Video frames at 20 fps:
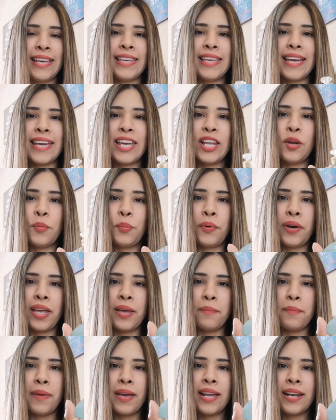Y aquí lo
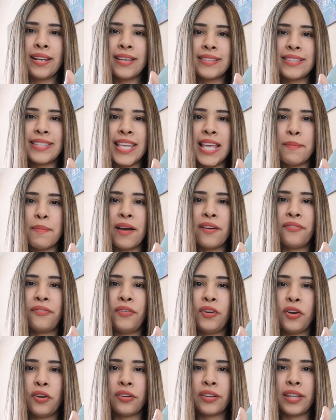pueden ver, se llama
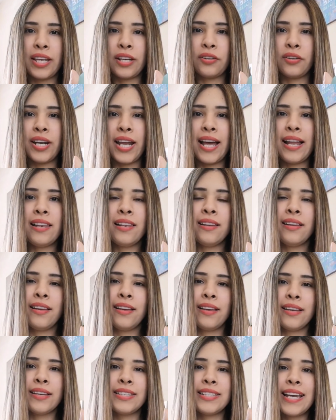Flor de Coral.
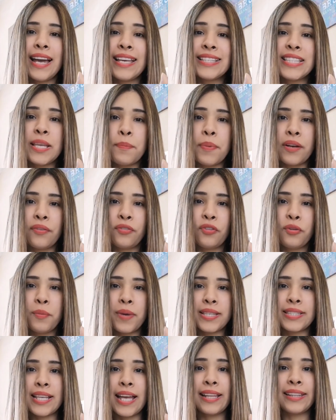Ya este
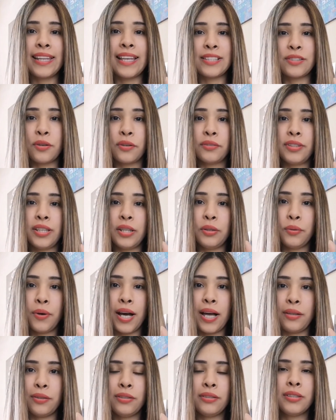perfume está
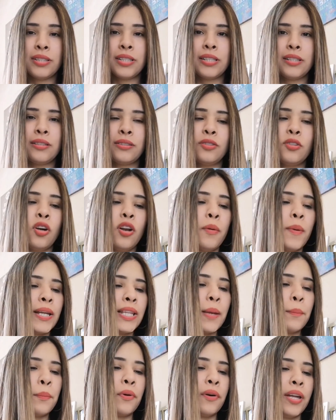descontinuado, no lo
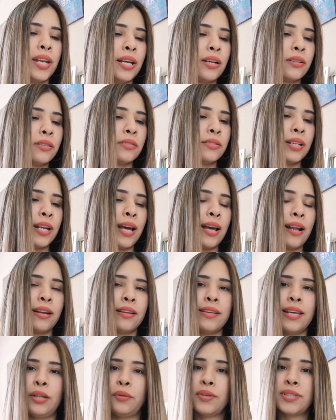van a poder
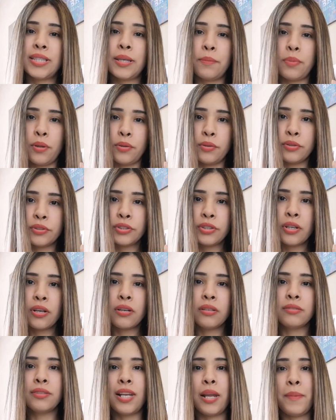encontrar, ya no está en
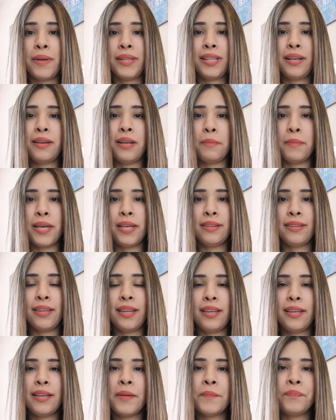producción,
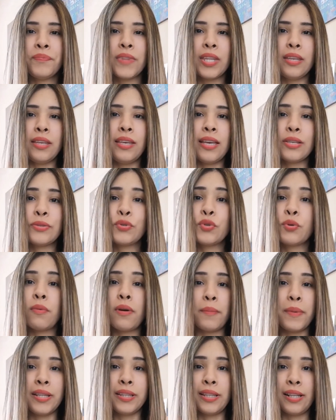lamentablemente, y es
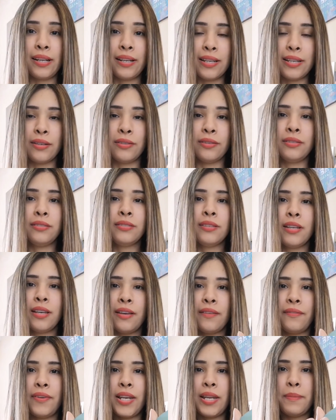sumamente rico.
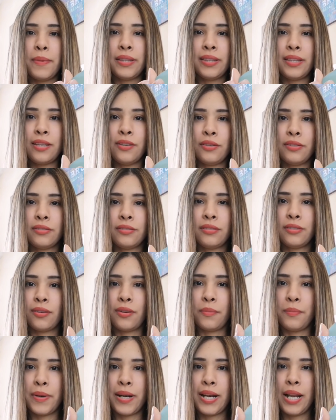Felizmente yo
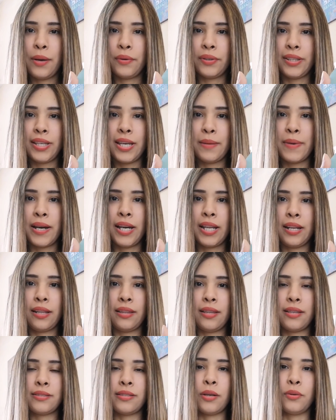compré la botella más
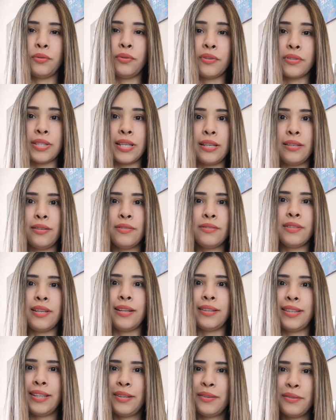grande hace unos años y
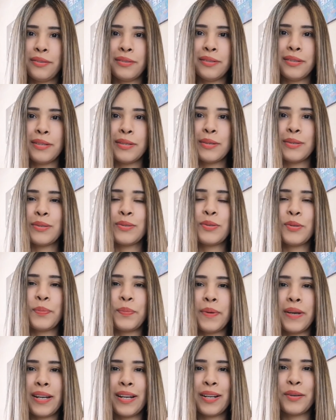la tengo
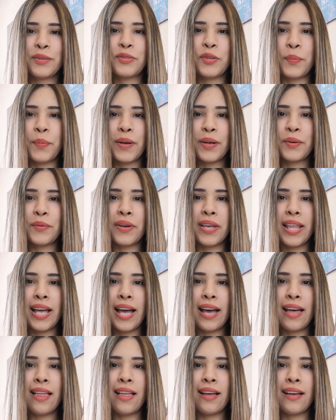súper, súper
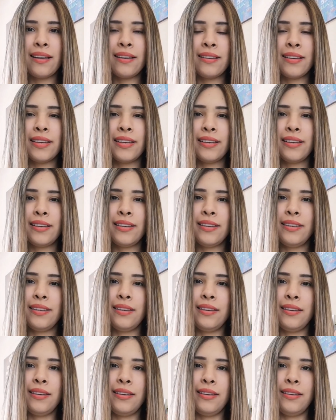cuidada
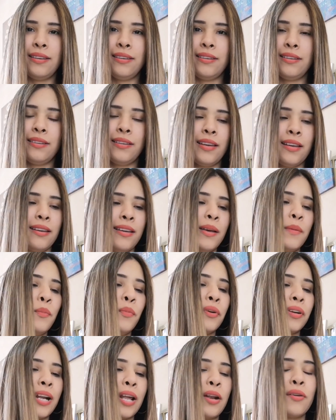y es
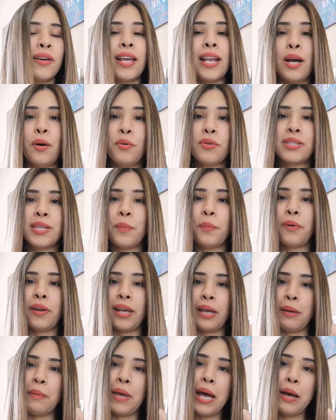muy raro que la use
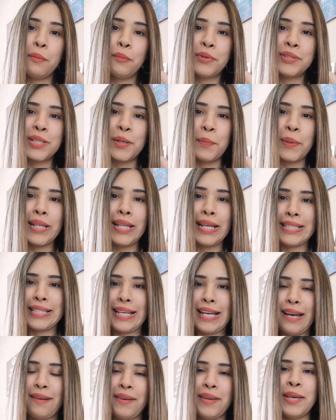porque me da mucha pena que
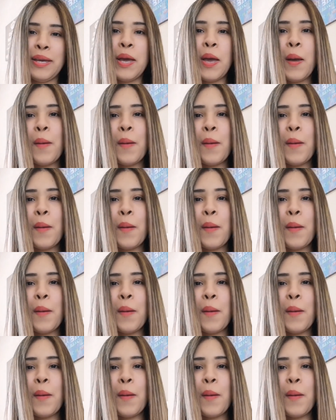se acabe.